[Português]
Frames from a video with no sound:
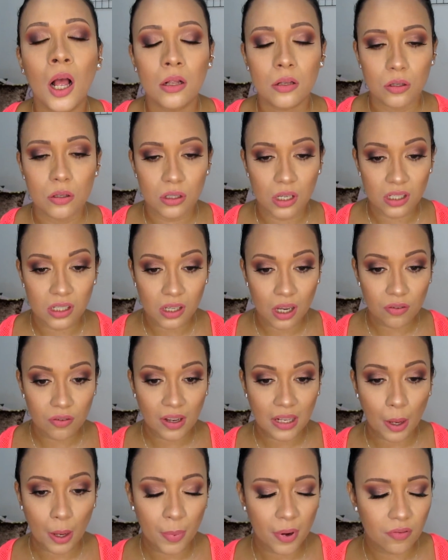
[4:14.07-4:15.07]
Não sei se aí
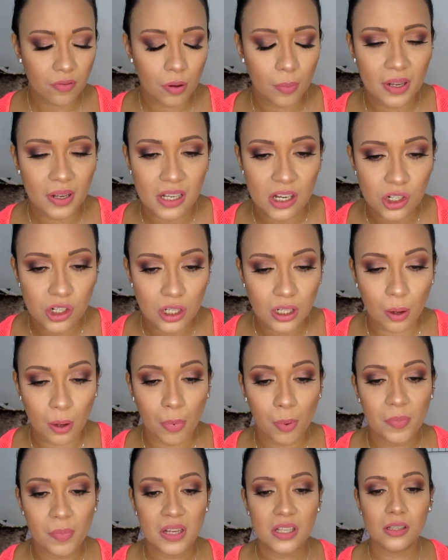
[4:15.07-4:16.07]
vai dar pra ver, mas acho que dá
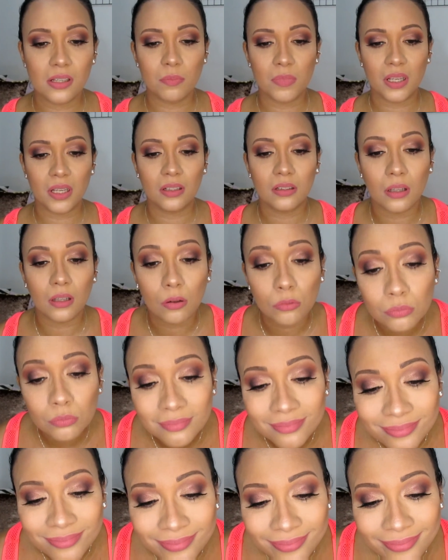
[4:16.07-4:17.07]
pra perceber, então...
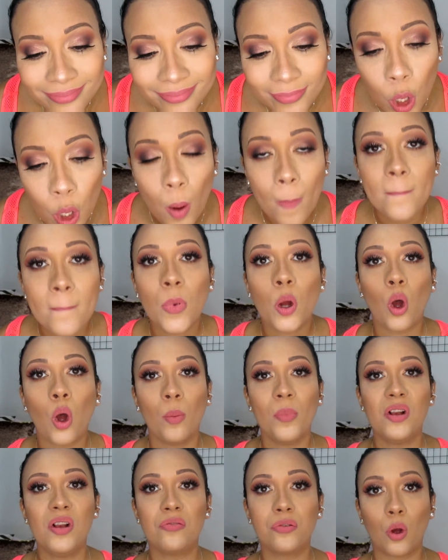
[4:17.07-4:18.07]

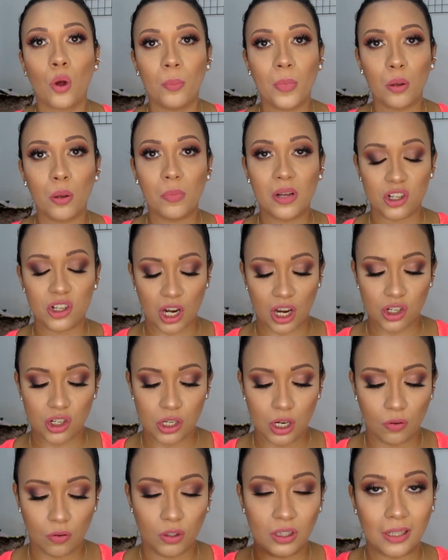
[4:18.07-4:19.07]
Como ele ficou meio
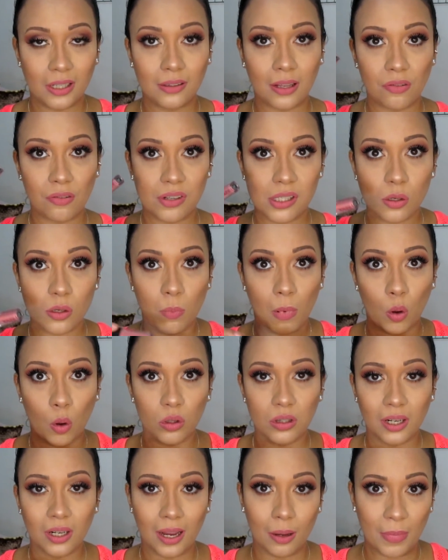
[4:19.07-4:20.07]
manchadinho, eu vou tentar fazer uma
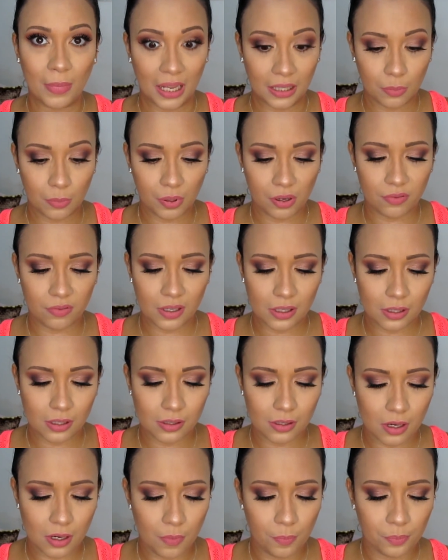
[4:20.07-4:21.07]
outra camada para ver
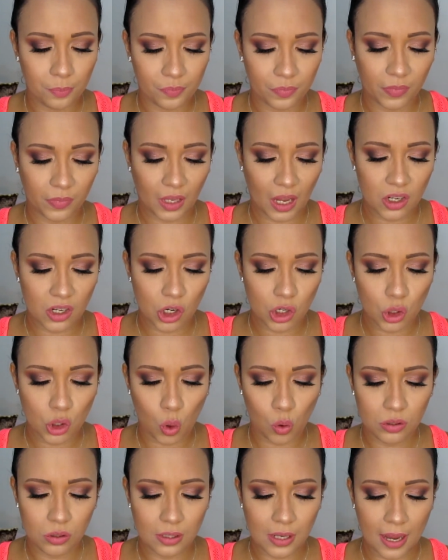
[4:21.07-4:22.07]
se a gente
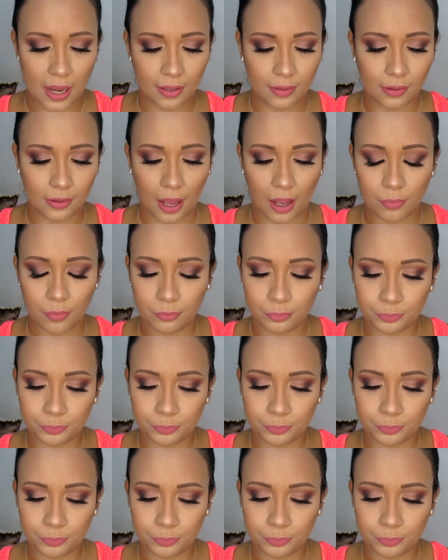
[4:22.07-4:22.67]
consegue, tá?